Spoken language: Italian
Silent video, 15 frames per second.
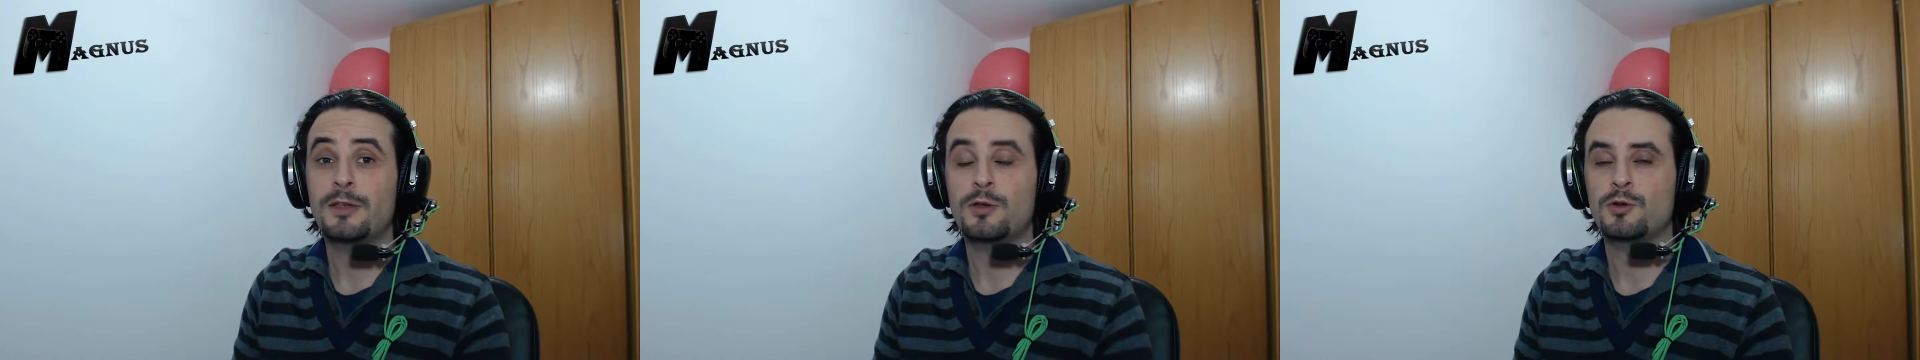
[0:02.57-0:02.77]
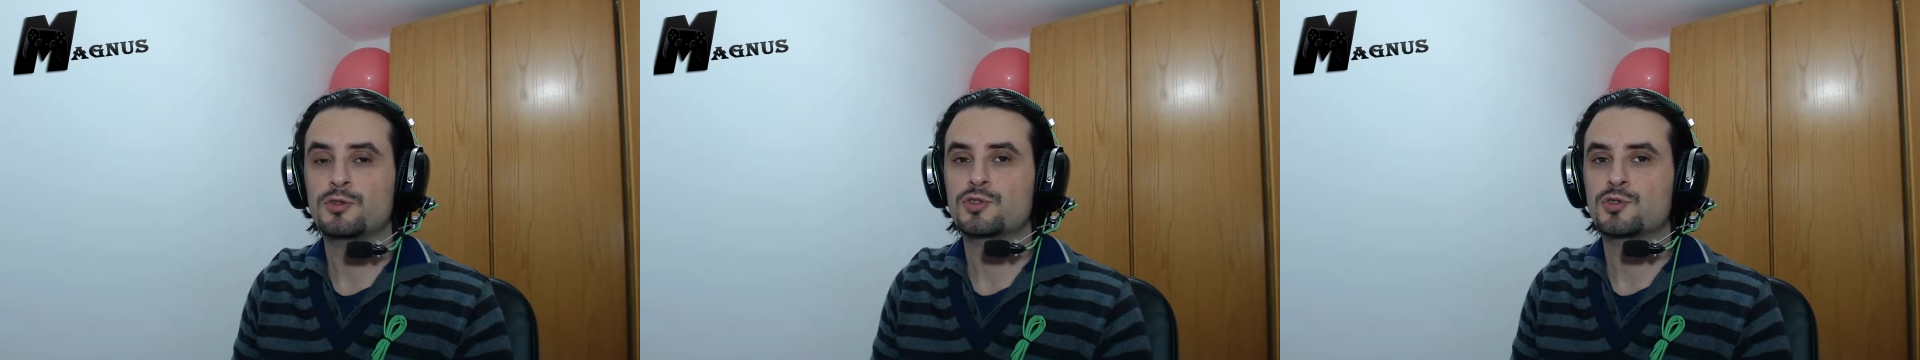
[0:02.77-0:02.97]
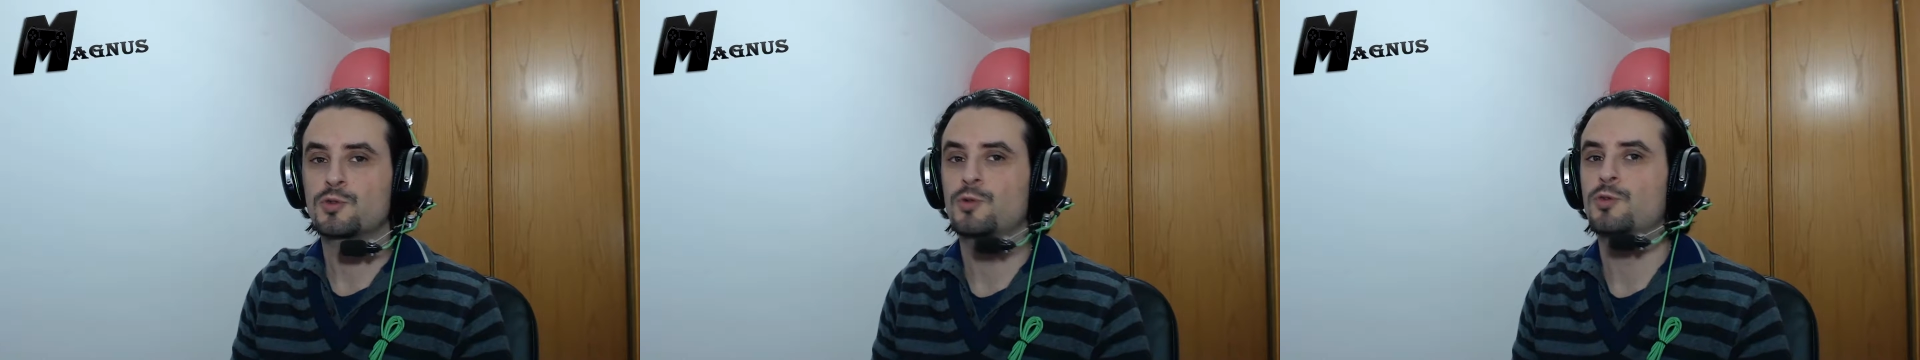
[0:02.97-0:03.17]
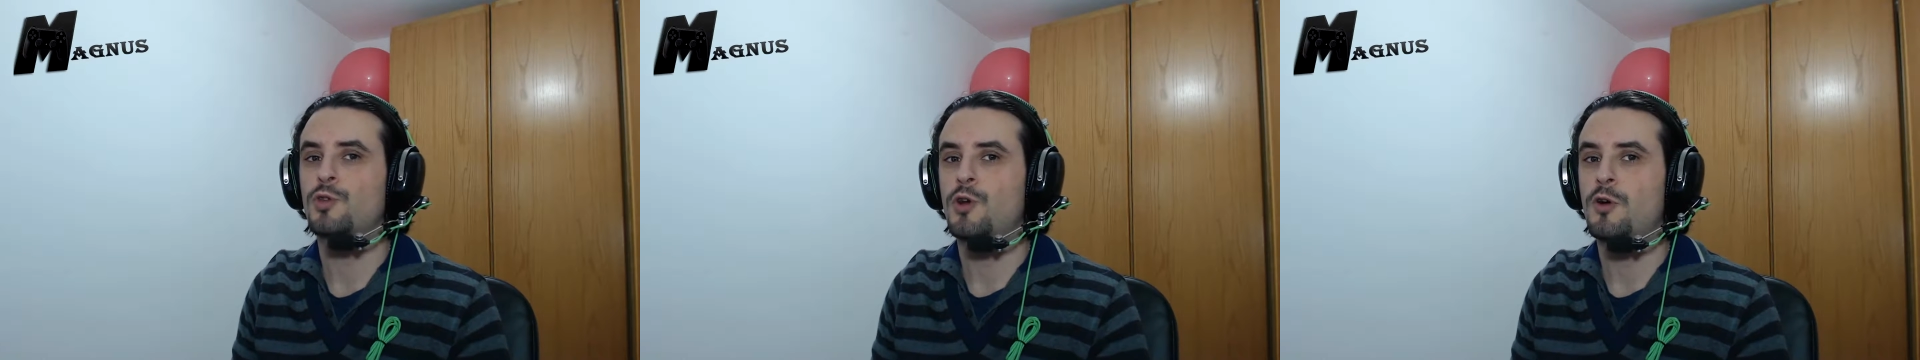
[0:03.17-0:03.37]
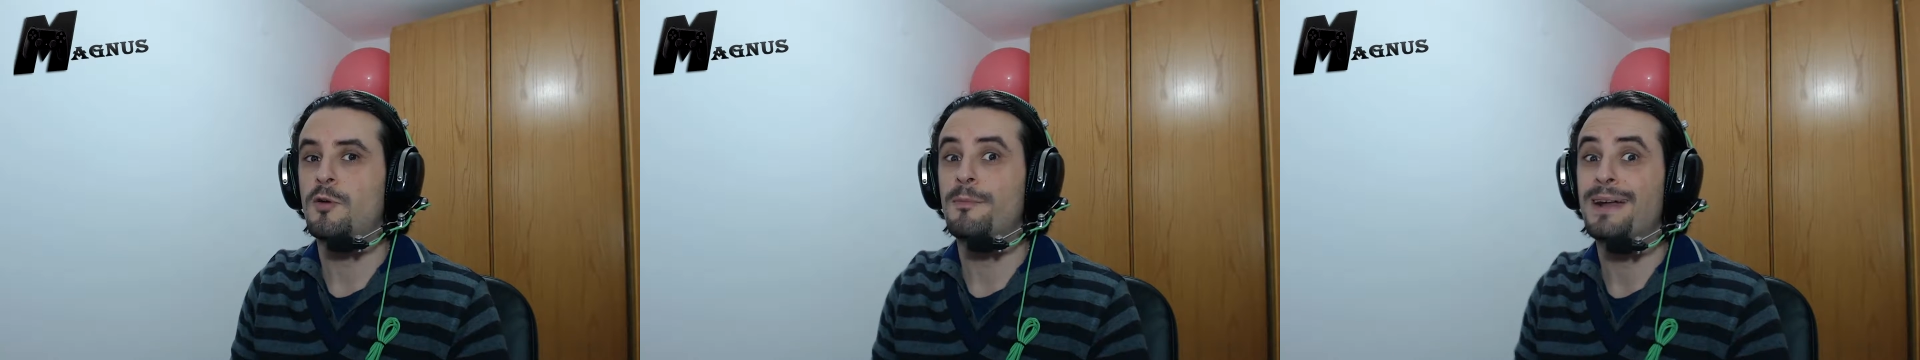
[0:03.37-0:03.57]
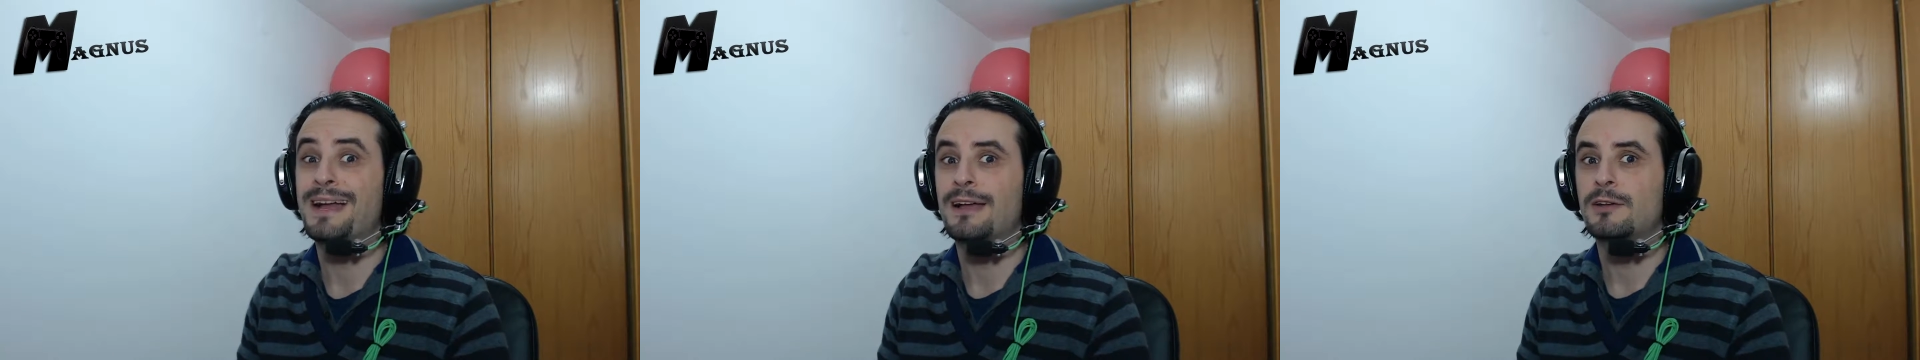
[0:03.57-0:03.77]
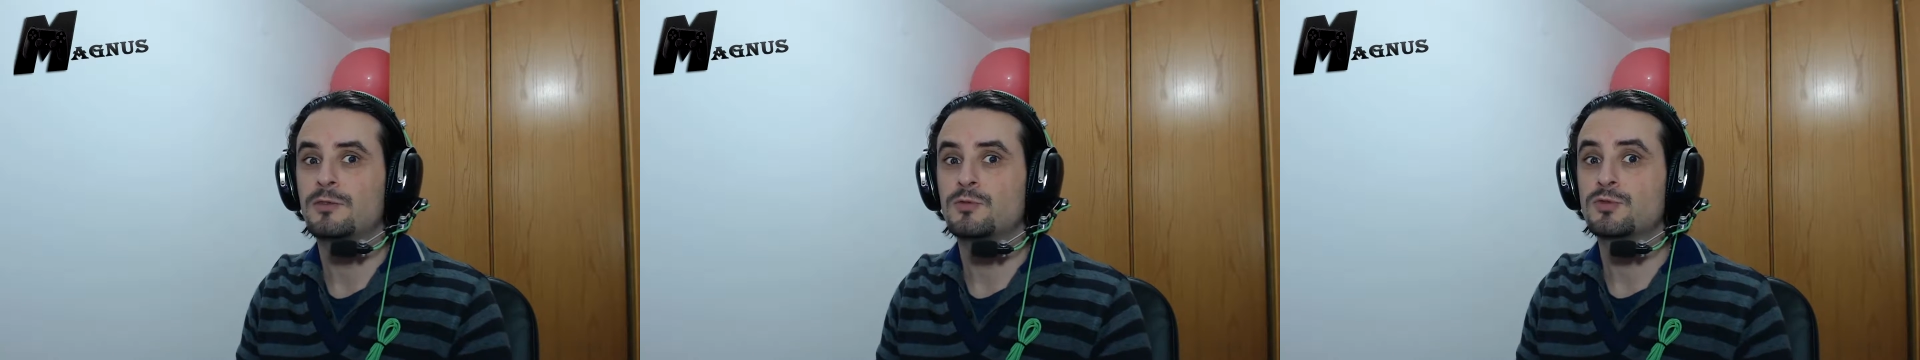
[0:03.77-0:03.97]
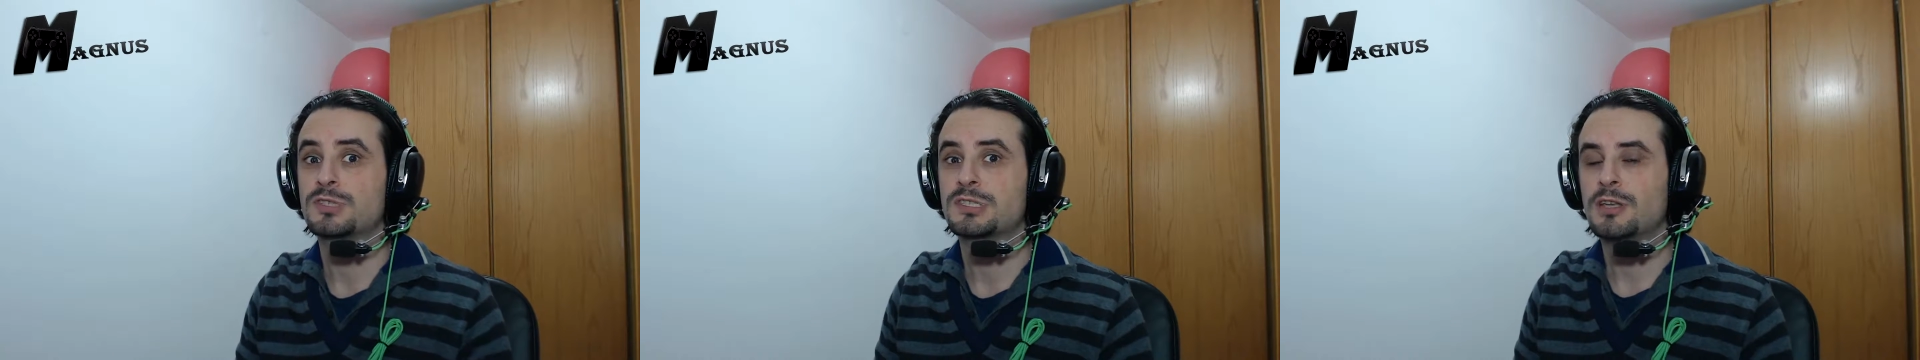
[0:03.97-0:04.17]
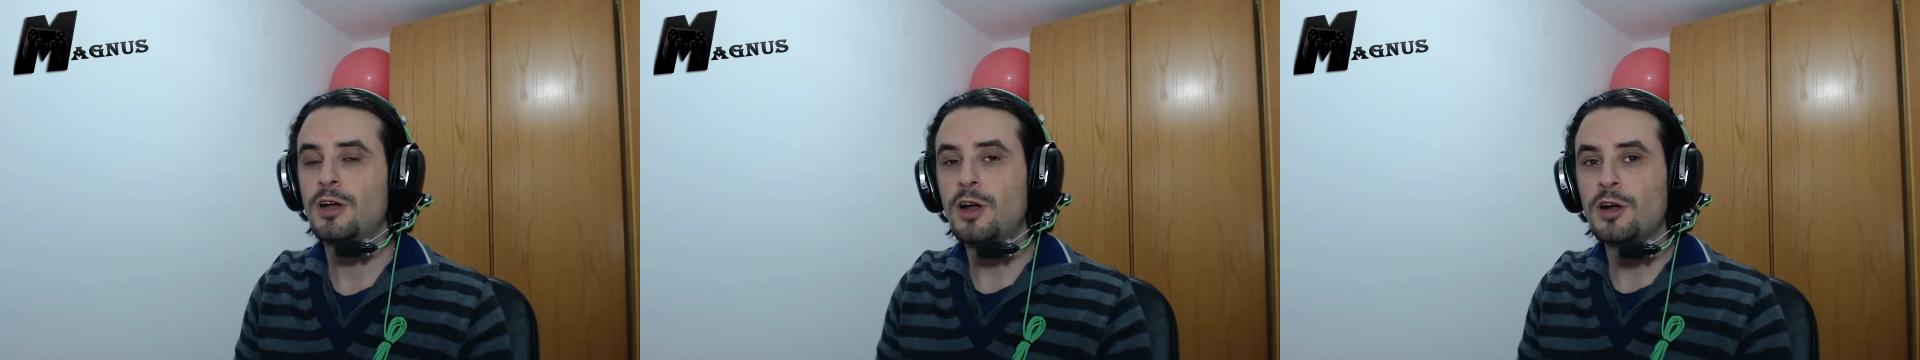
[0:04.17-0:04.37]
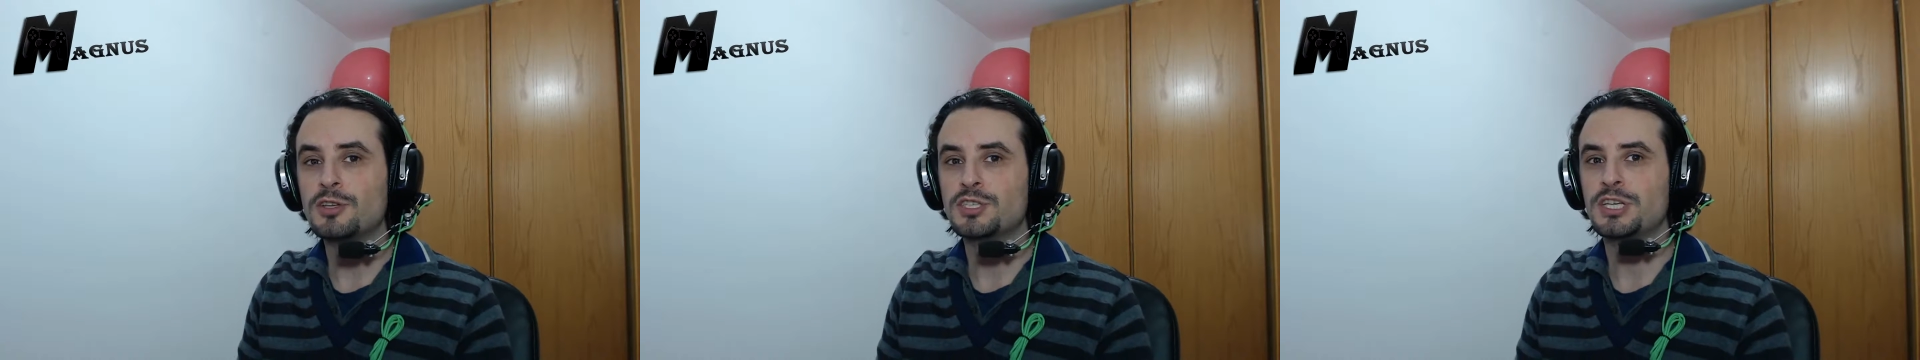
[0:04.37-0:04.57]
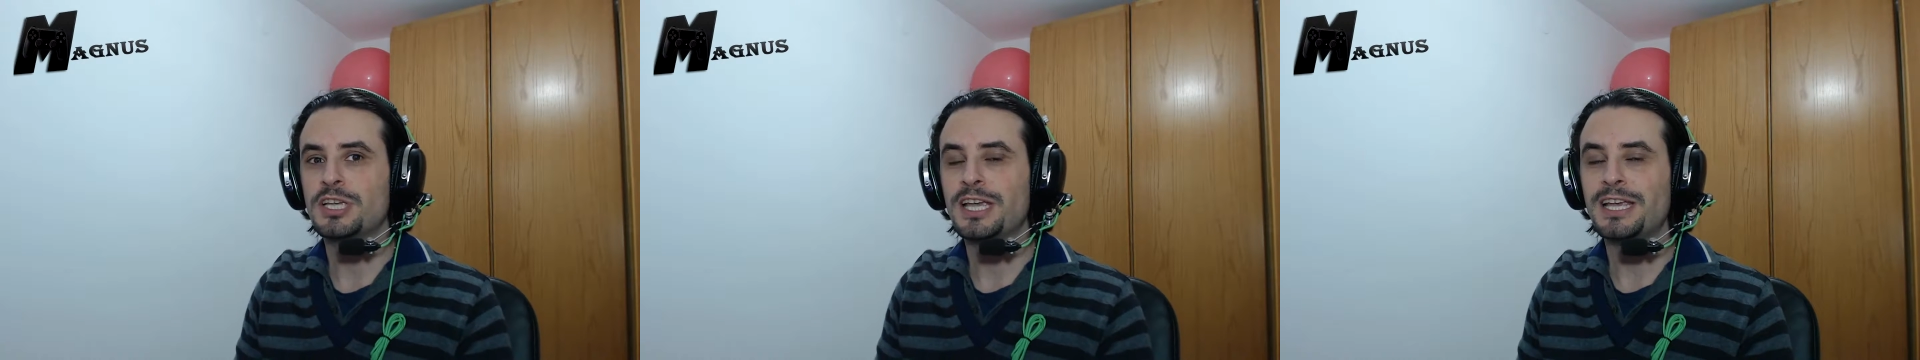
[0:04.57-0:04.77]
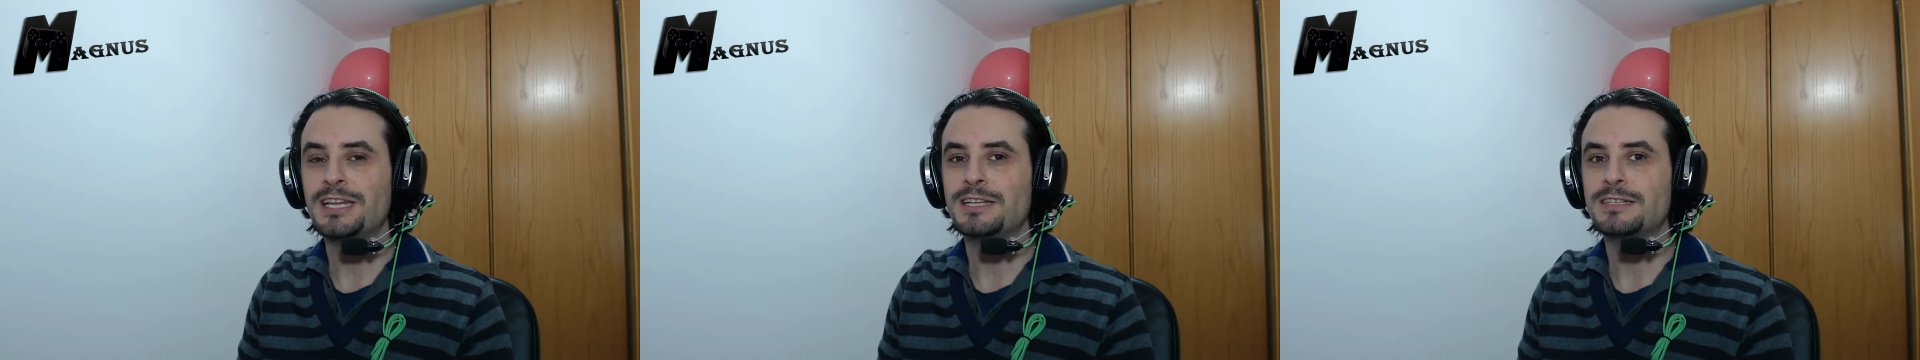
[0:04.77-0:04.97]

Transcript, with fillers: io sono Magnus Oggi